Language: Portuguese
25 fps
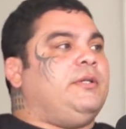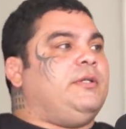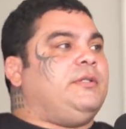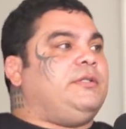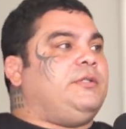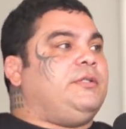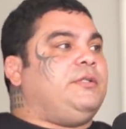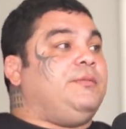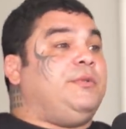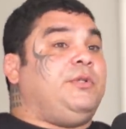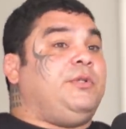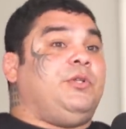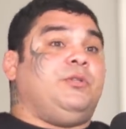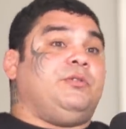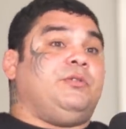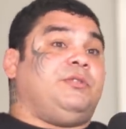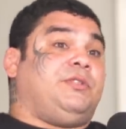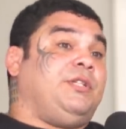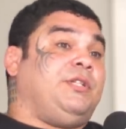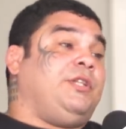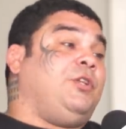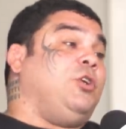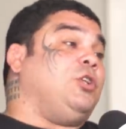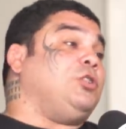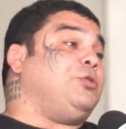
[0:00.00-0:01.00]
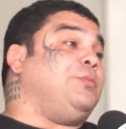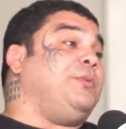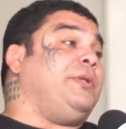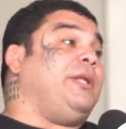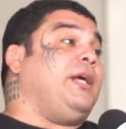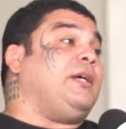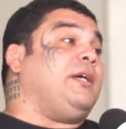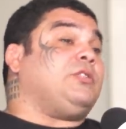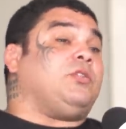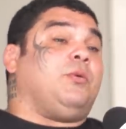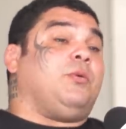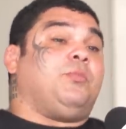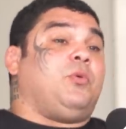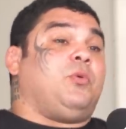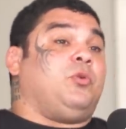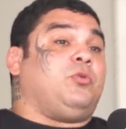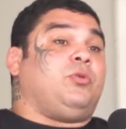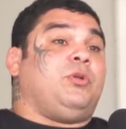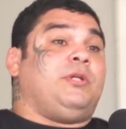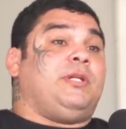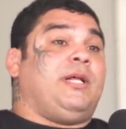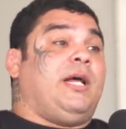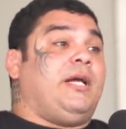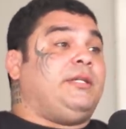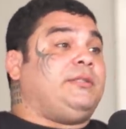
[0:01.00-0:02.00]
se, se Deus me der essa
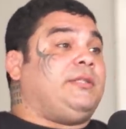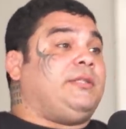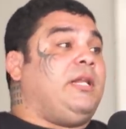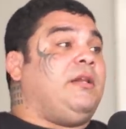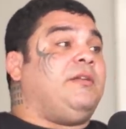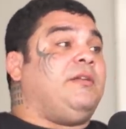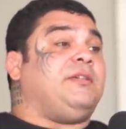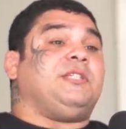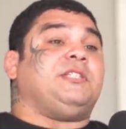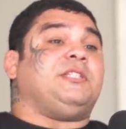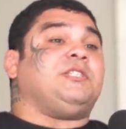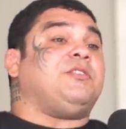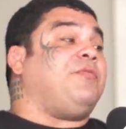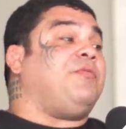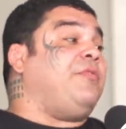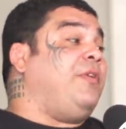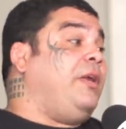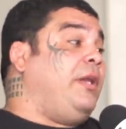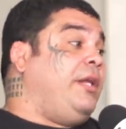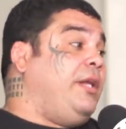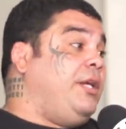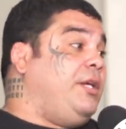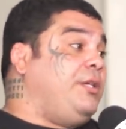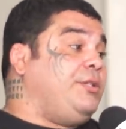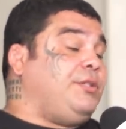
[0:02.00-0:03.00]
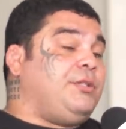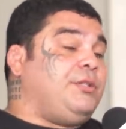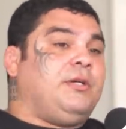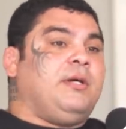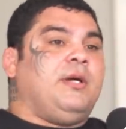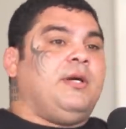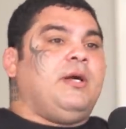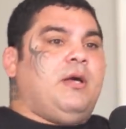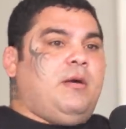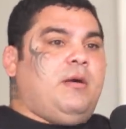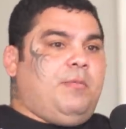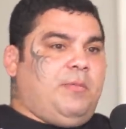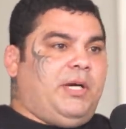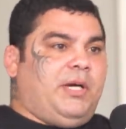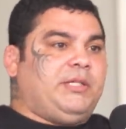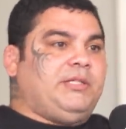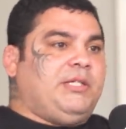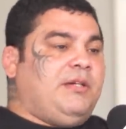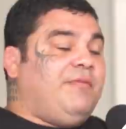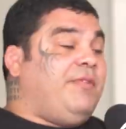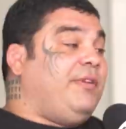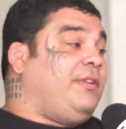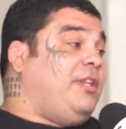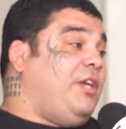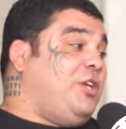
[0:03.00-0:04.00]
oportunidade, que ele seja feliz, mas
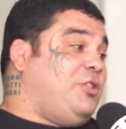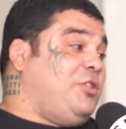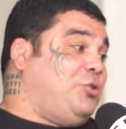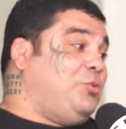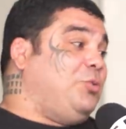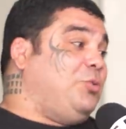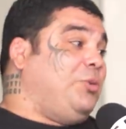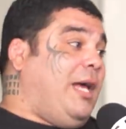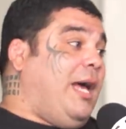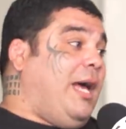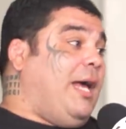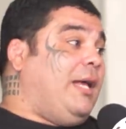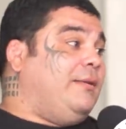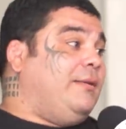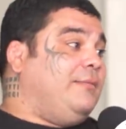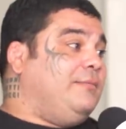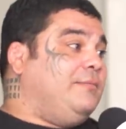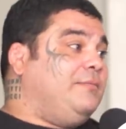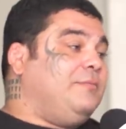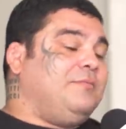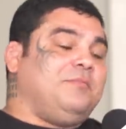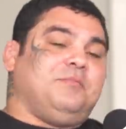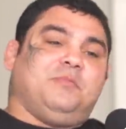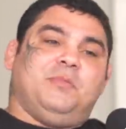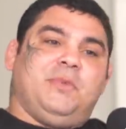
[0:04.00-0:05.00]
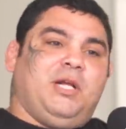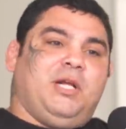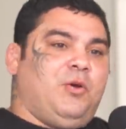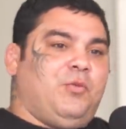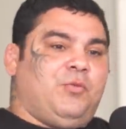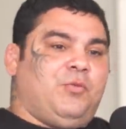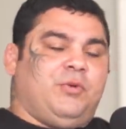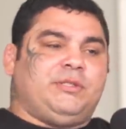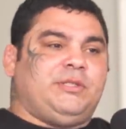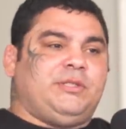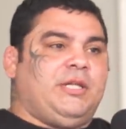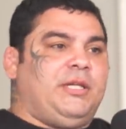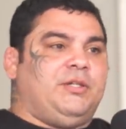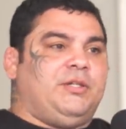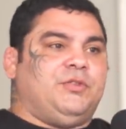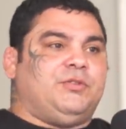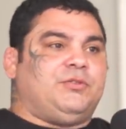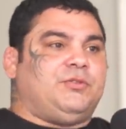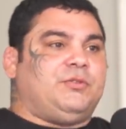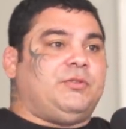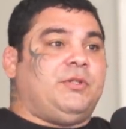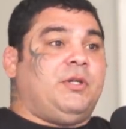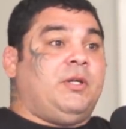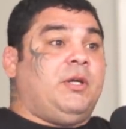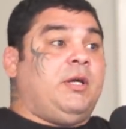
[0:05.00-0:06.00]
ele vai ter que estudar. A primeira coisa é
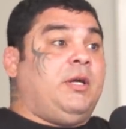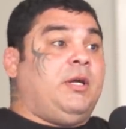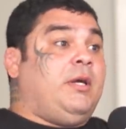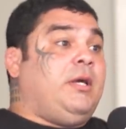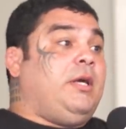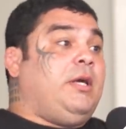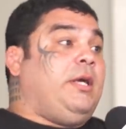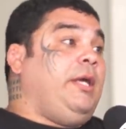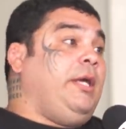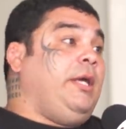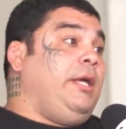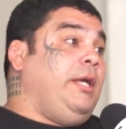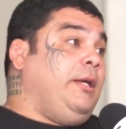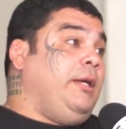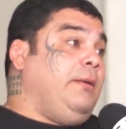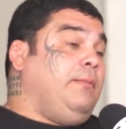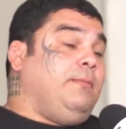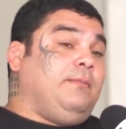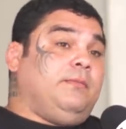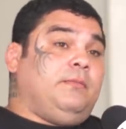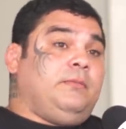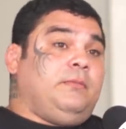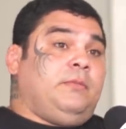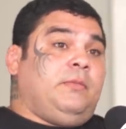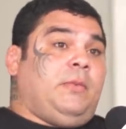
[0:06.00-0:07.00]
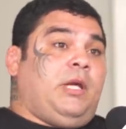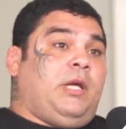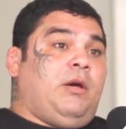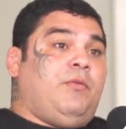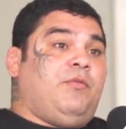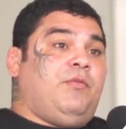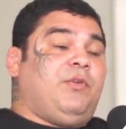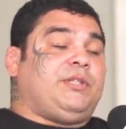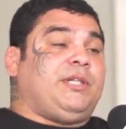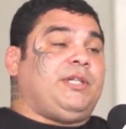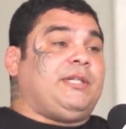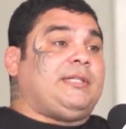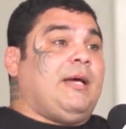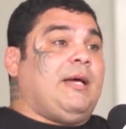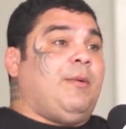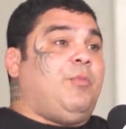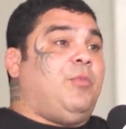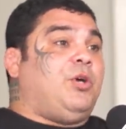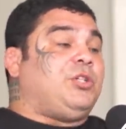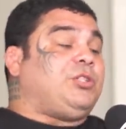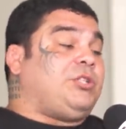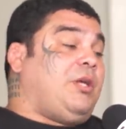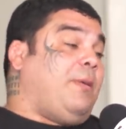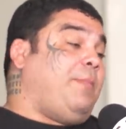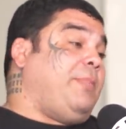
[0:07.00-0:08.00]
isso. E eu vou tentar
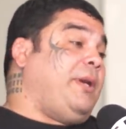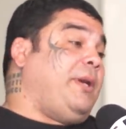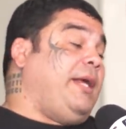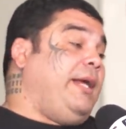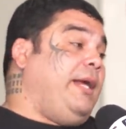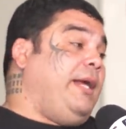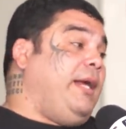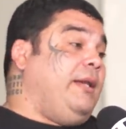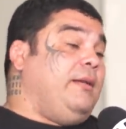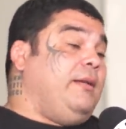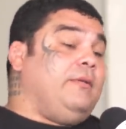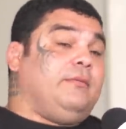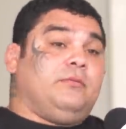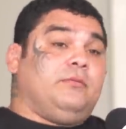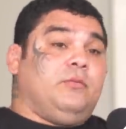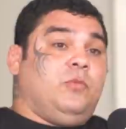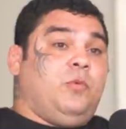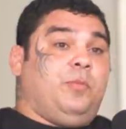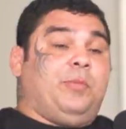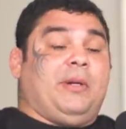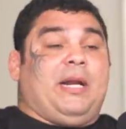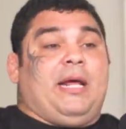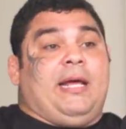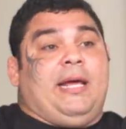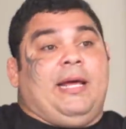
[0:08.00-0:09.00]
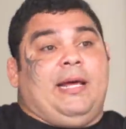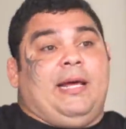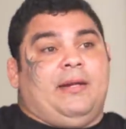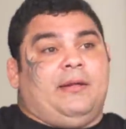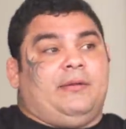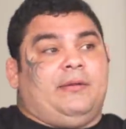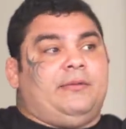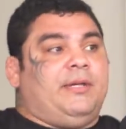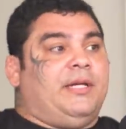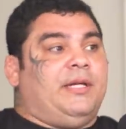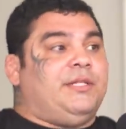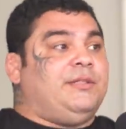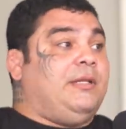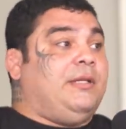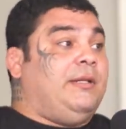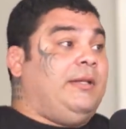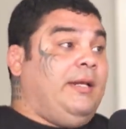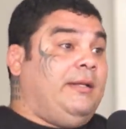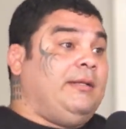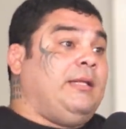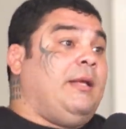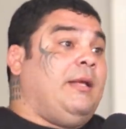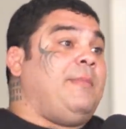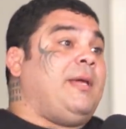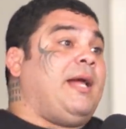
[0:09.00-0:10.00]
mostrar para ele, vou para ela, dentro,
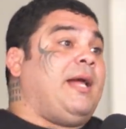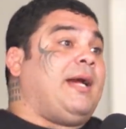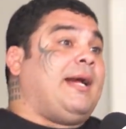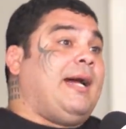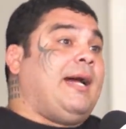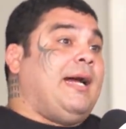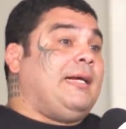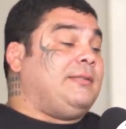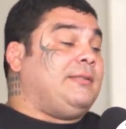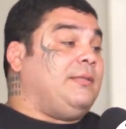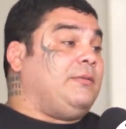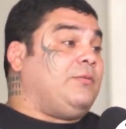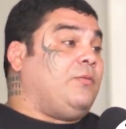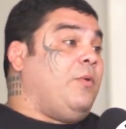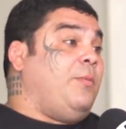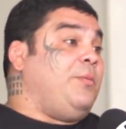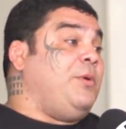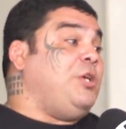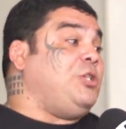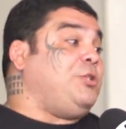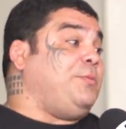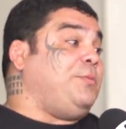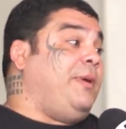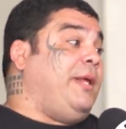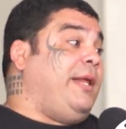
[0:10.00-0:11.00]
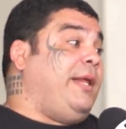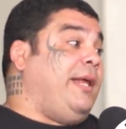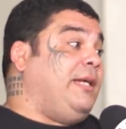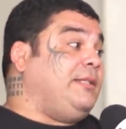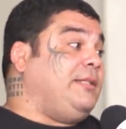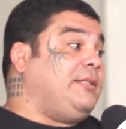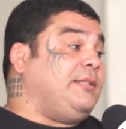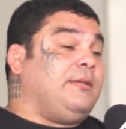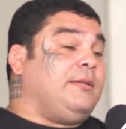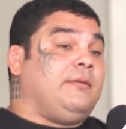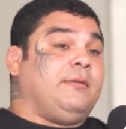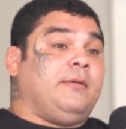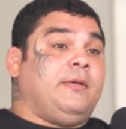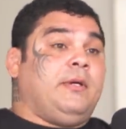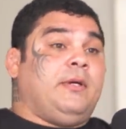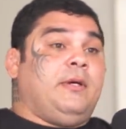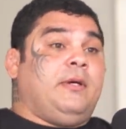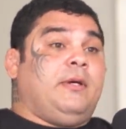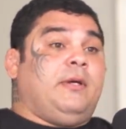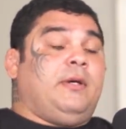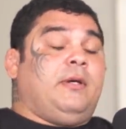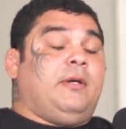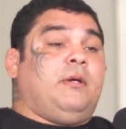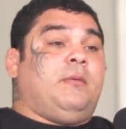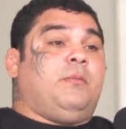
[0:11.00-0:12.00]
dentro, da minha casa, com a minha experiência,
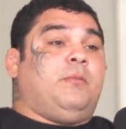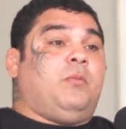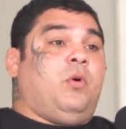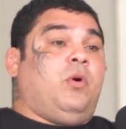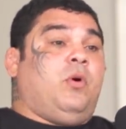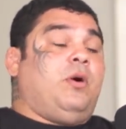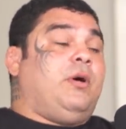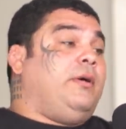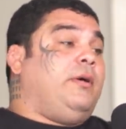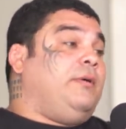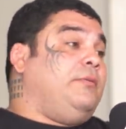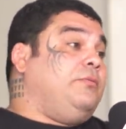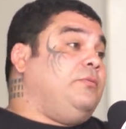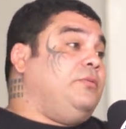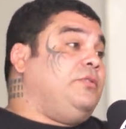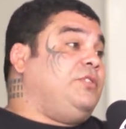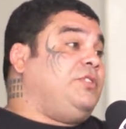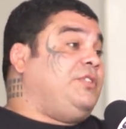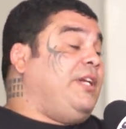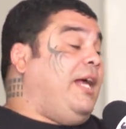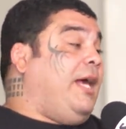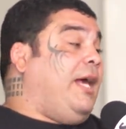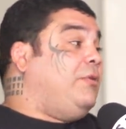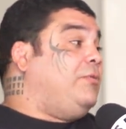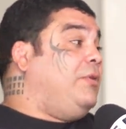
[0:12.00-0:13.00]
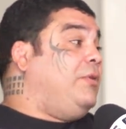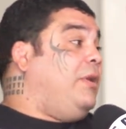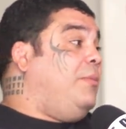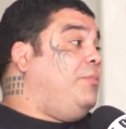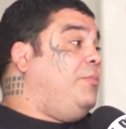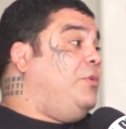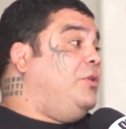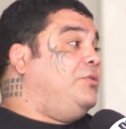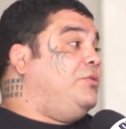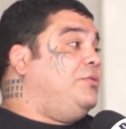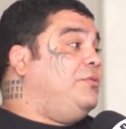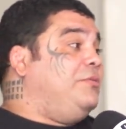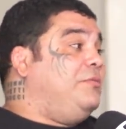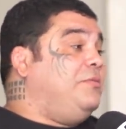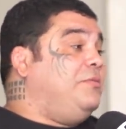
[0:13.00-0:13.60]
porra, o certo, né, bicho?